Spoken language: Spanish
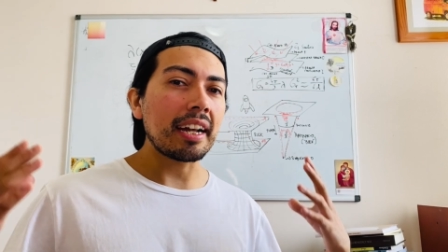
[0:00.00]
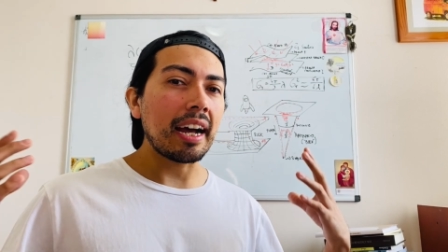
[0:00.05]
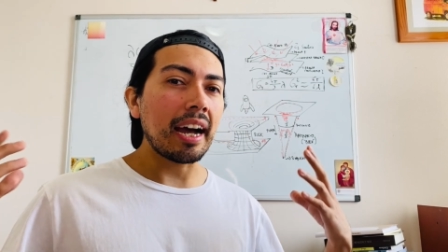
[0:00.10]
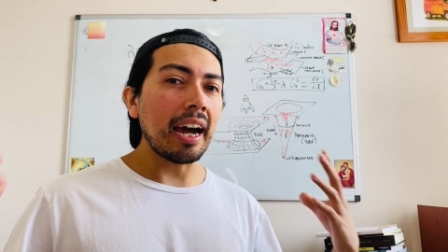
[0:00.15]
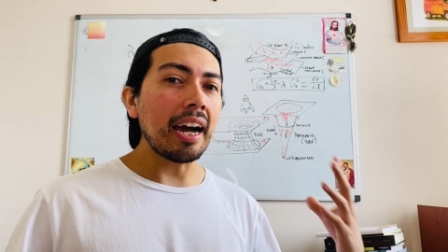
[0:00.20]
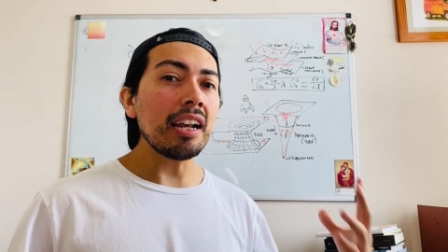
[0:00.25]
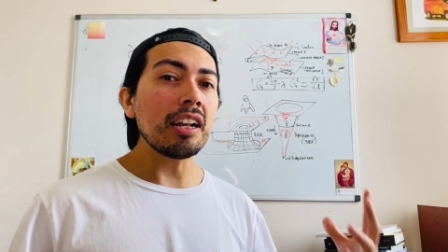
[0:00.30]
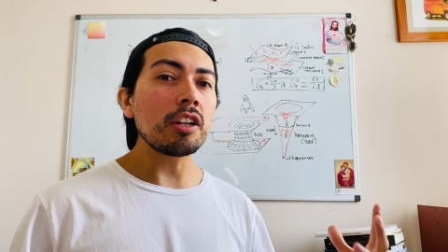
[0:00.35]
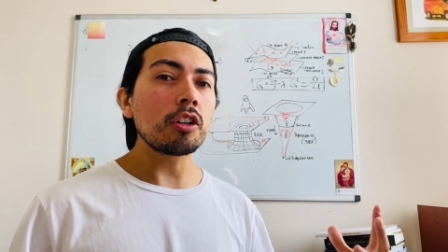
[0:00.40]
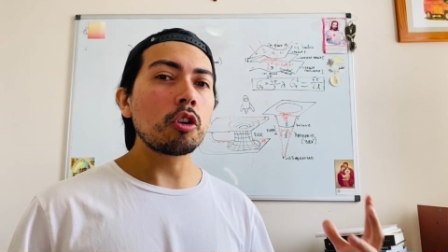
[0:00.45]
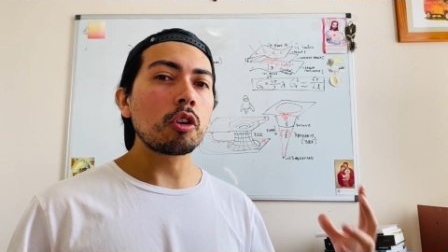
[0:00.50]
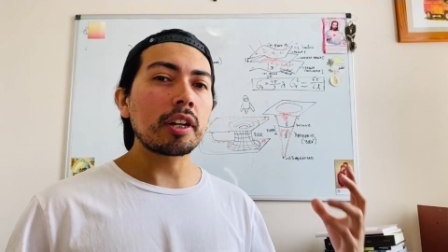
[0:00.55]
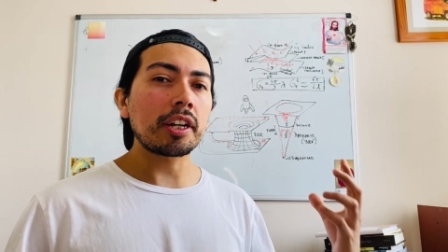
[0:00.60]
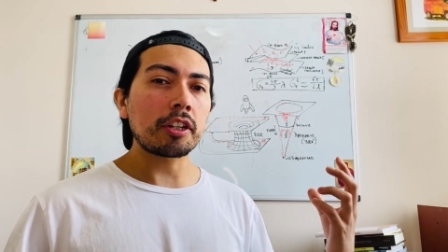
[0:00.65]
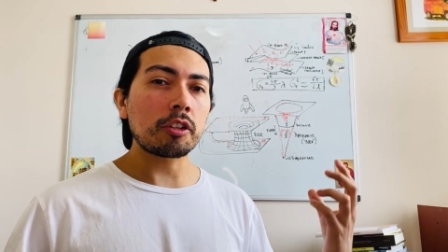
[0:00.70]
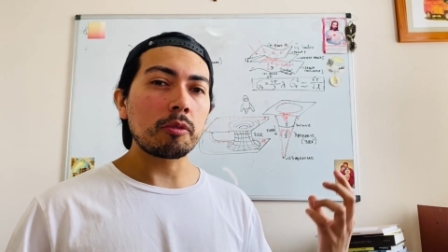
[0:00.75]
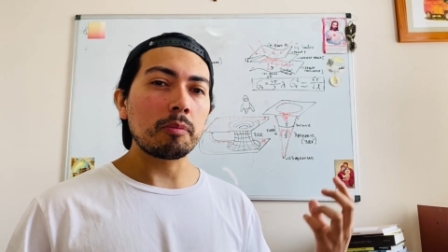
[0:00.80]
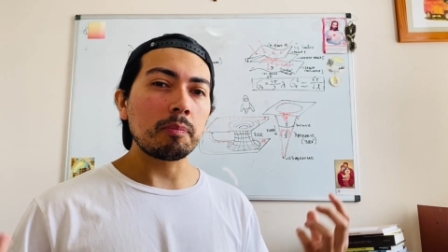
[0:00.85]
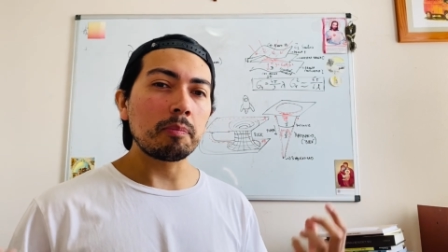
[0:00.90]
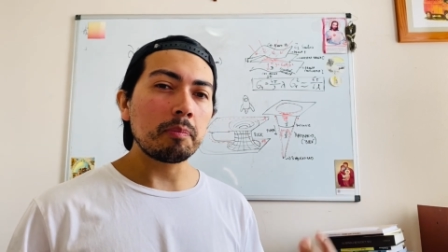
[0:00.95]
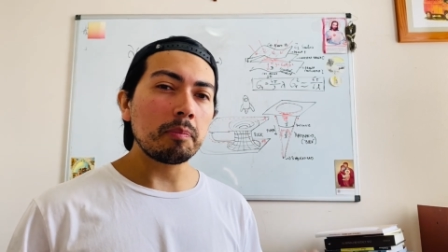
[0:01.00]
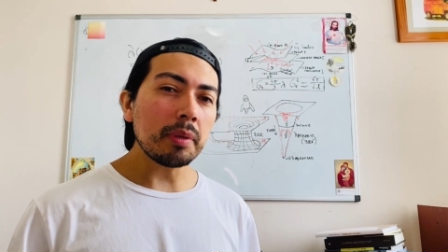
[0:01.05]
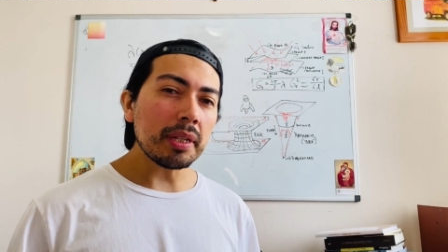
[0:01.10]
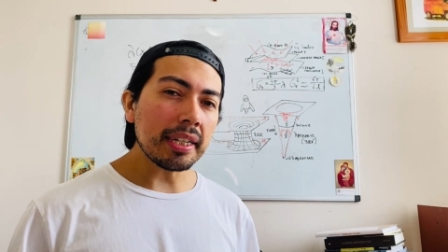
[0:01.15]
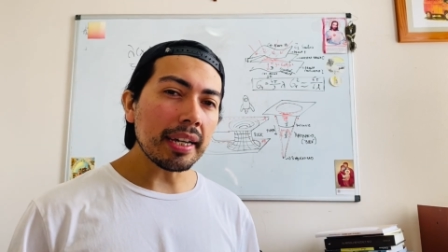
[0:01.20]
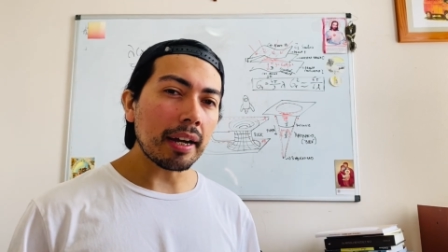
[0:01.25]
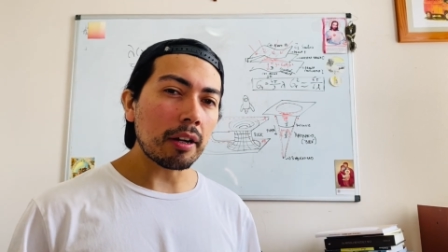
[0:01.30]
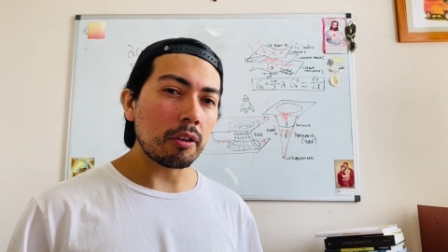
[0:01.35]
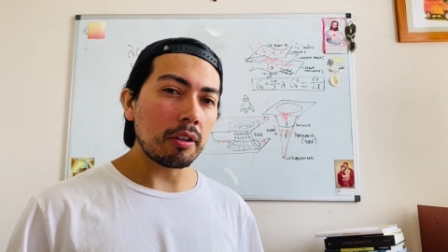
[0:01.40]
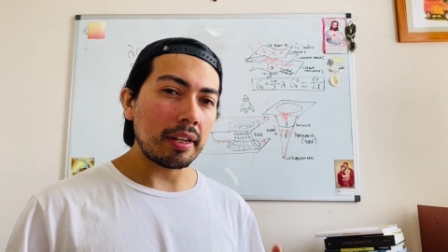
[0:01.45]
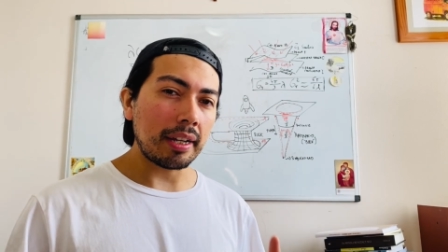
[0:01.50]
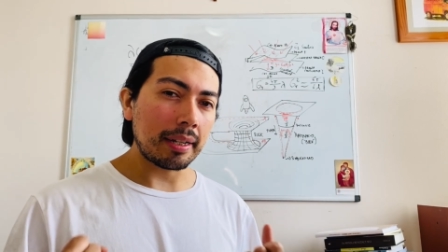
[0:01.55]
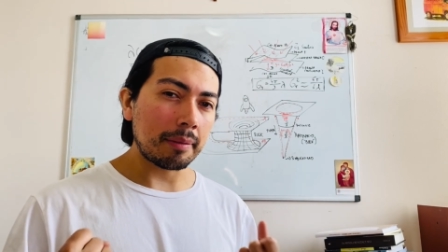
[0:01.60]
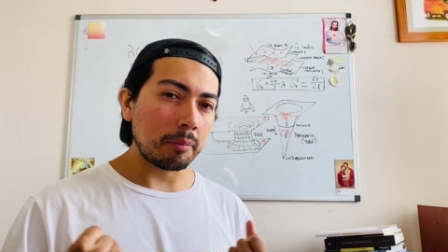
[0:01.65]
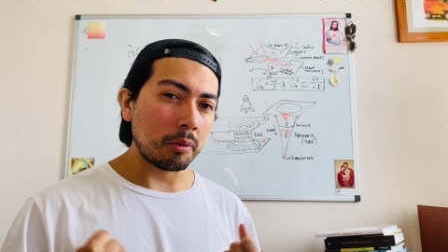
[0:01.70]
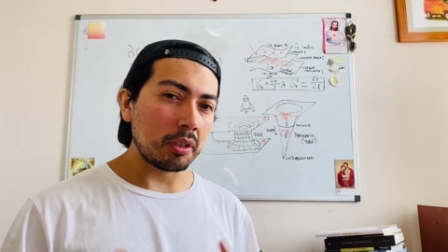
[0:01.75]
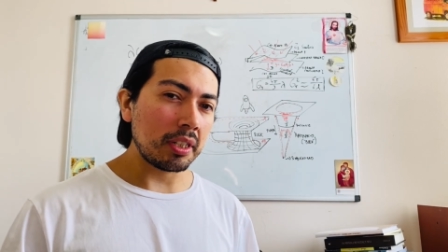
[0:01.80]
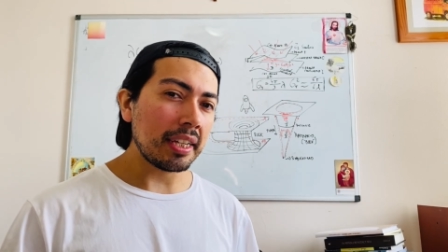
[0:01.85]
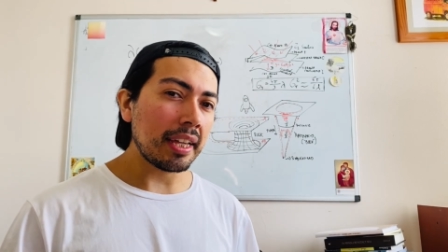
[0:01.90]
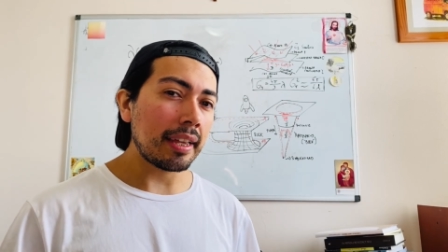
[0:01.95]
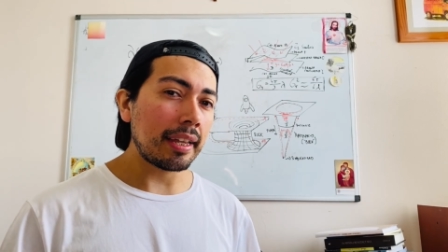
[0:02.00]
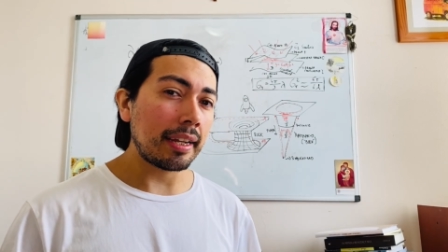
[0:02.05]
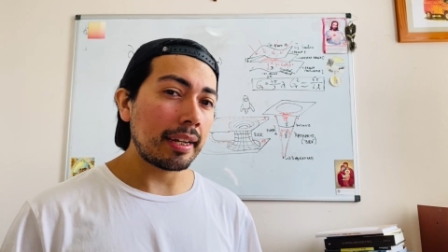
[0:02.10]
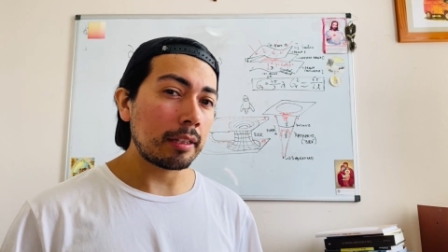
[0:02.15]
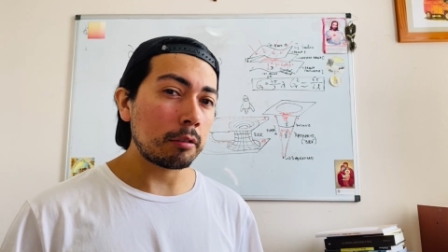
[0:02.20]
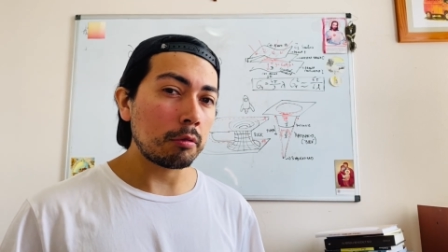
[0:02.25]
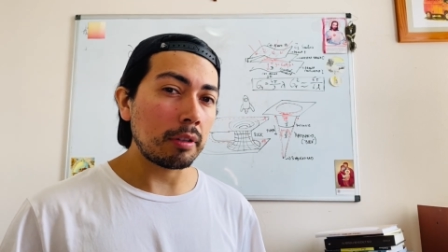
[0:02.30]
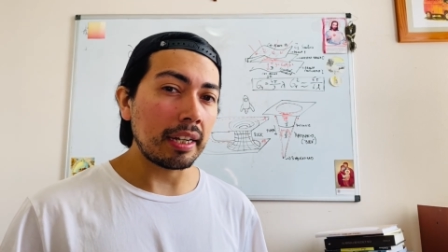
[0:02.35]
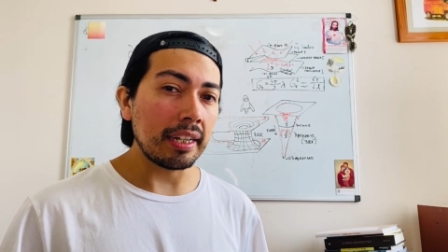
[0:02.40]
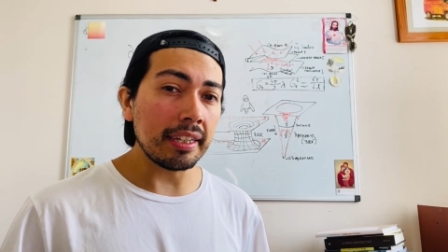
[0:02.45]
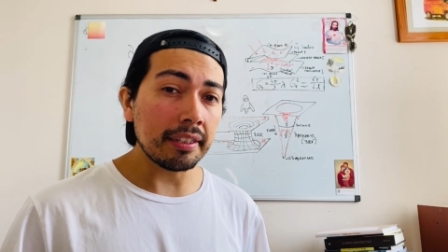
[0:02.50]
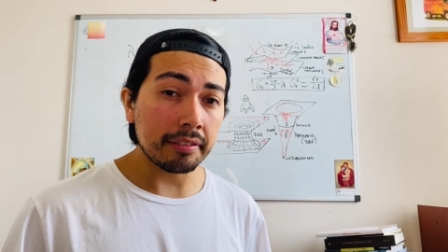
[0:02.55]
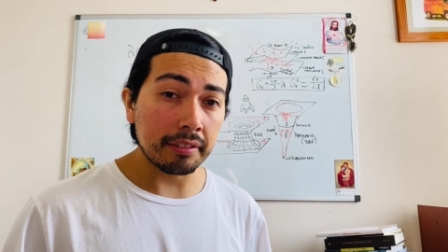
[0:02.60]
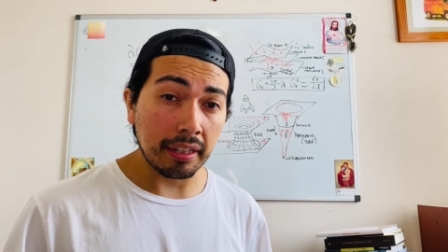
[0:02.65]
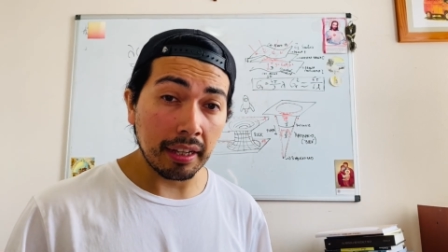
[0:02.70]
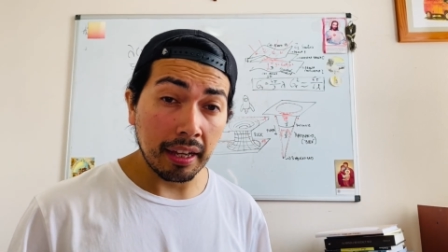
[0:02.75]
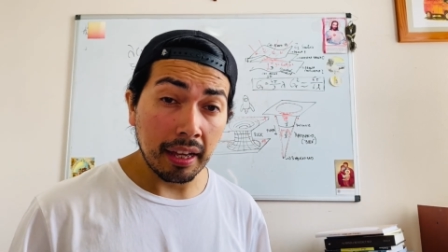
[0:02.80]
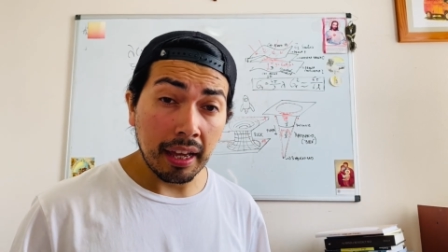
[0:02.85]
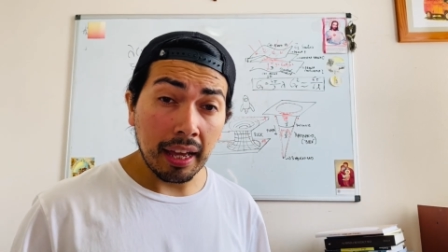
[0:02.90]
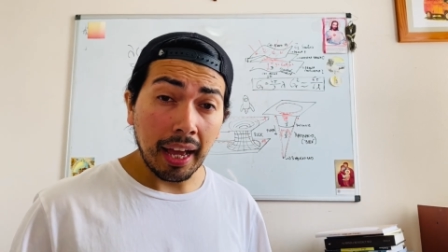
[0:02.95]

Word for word: algo que rompía con la armonía de la naturaleza